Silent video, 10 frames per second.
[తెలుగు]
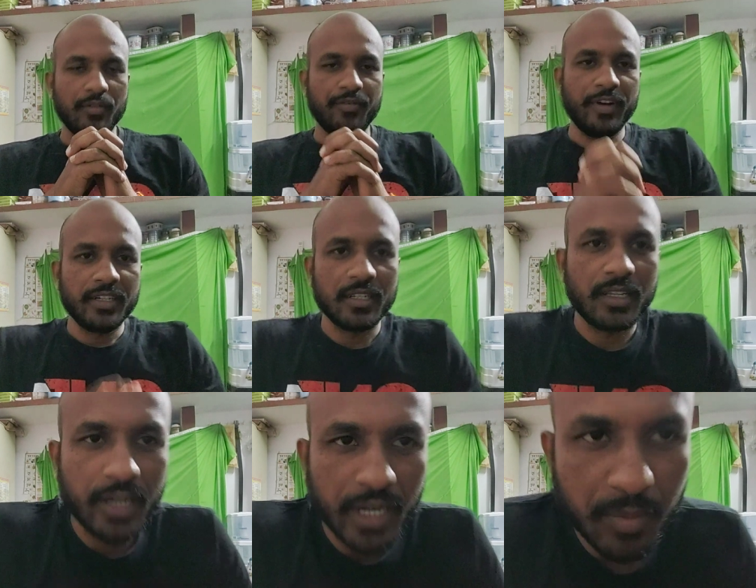ఫ్రెండ్స్
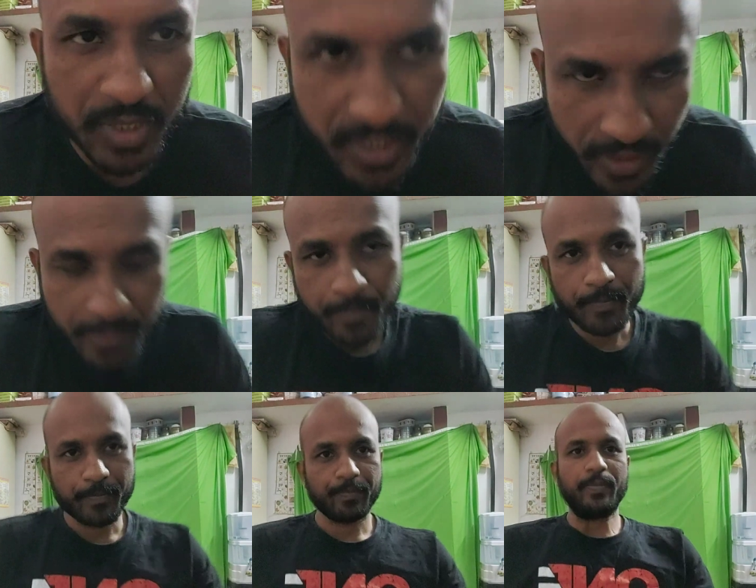అందరికీ నమస్తే
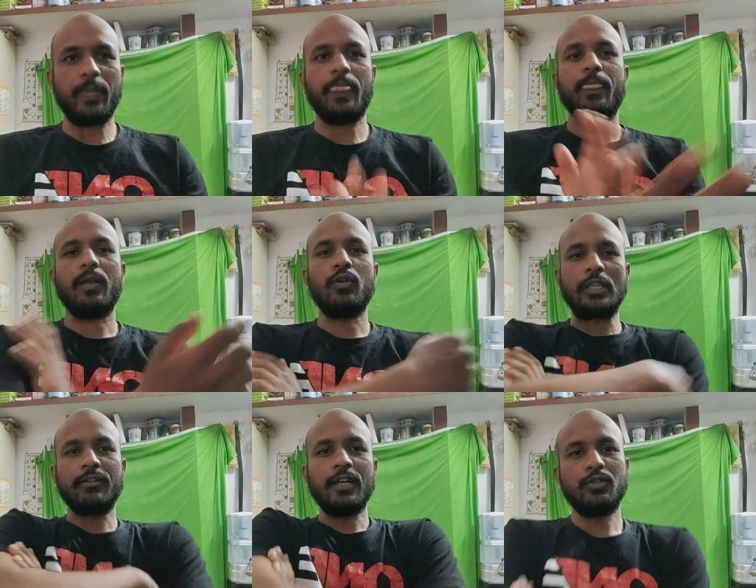కొత్త
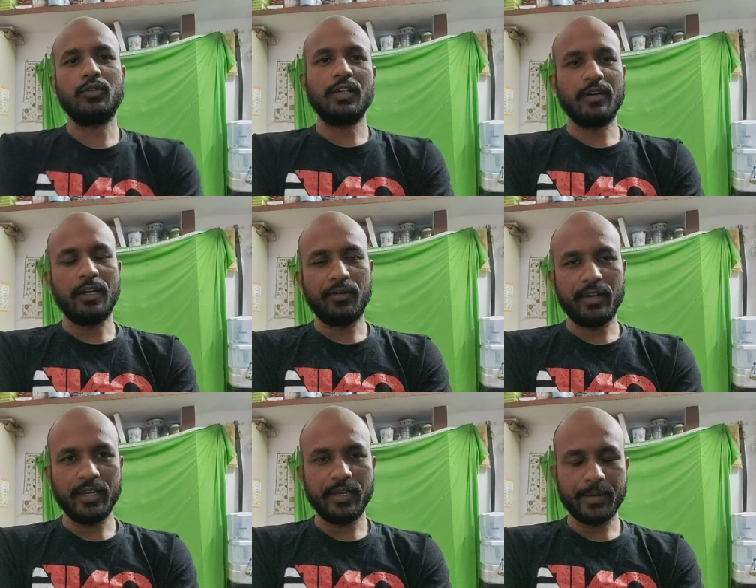వాళ్ళు చూసే వాళ్ళు
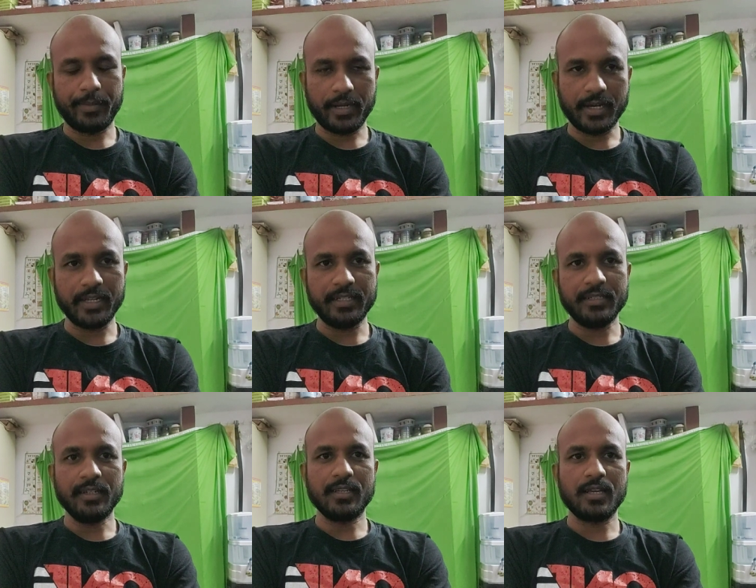ఉంటే నా పేరు హరీష్
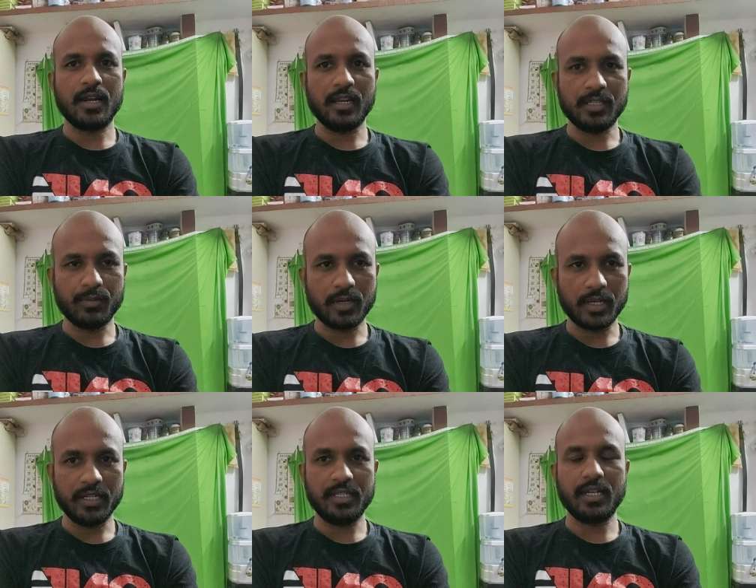నా ఛానల్ స్మార్ట్
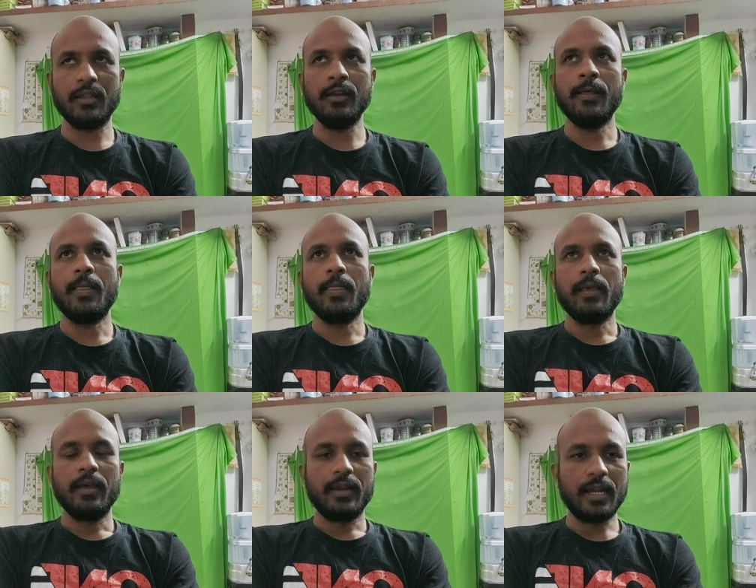హరీష్ ఛానల్
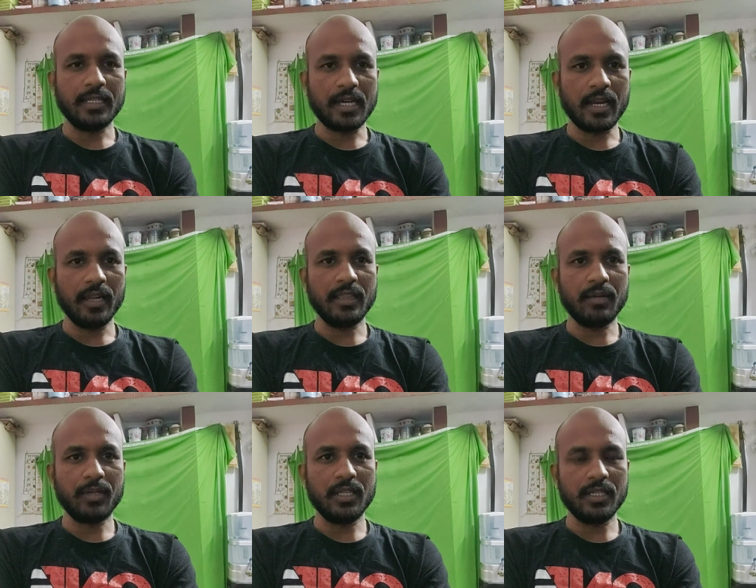నా ఛానల్
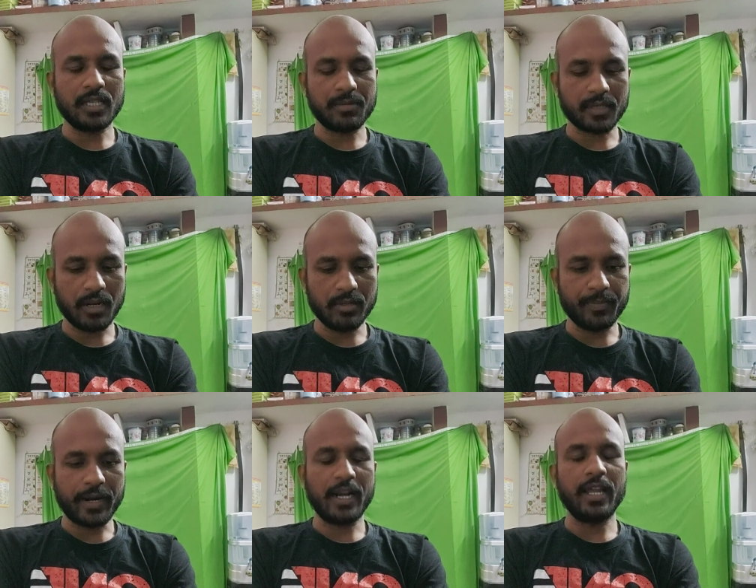ఇంతమంది సబ్స్క్రైబర్స్
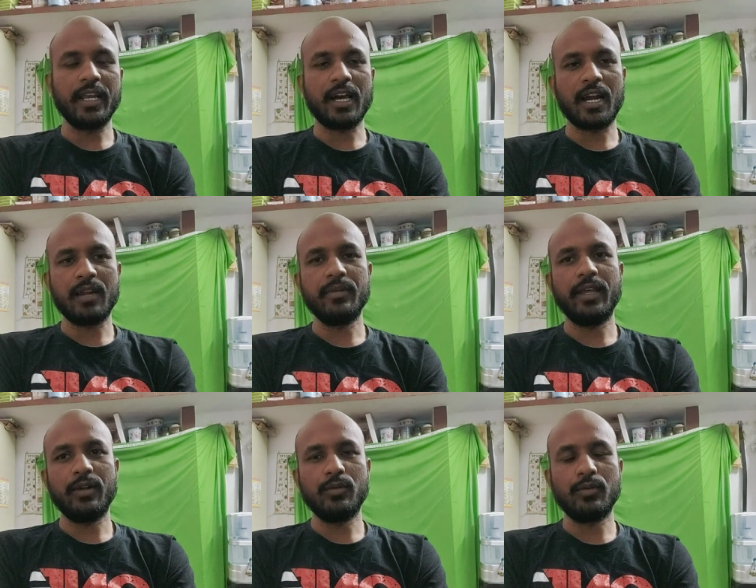పెరగడానికి కారణం
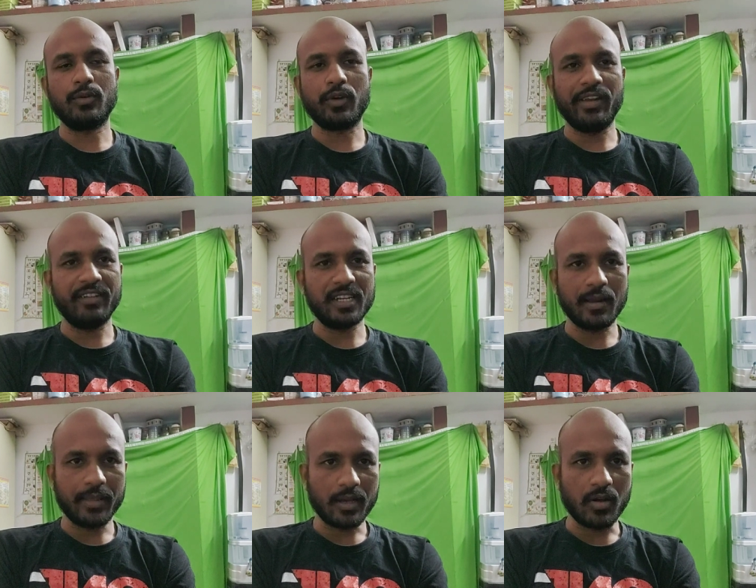నేను కొన్ని విషయాల
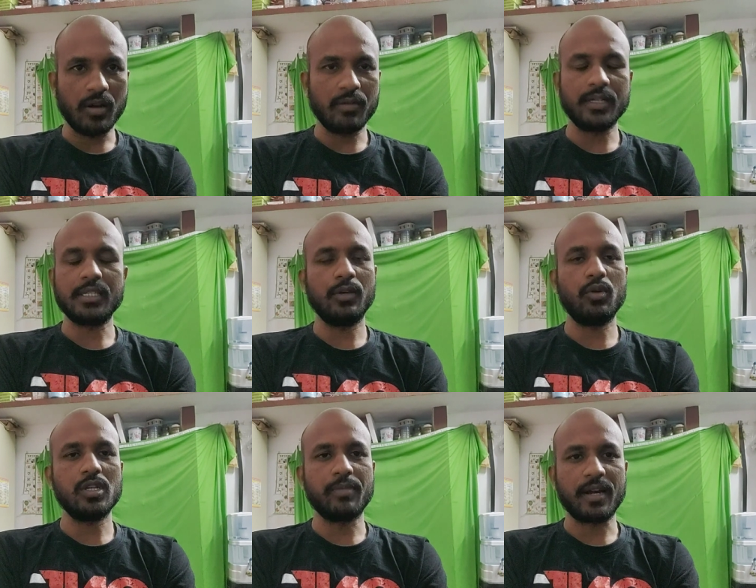మీద కాంట్రవర్సీ
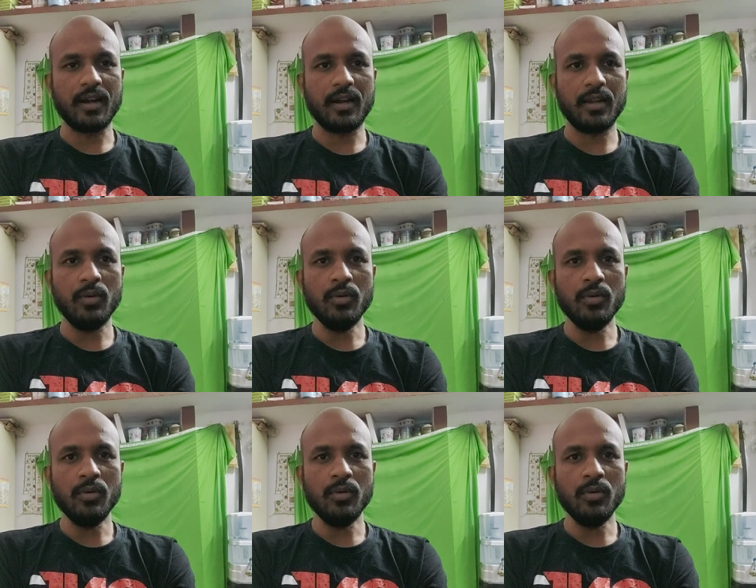గురించి మాట్లాడినాను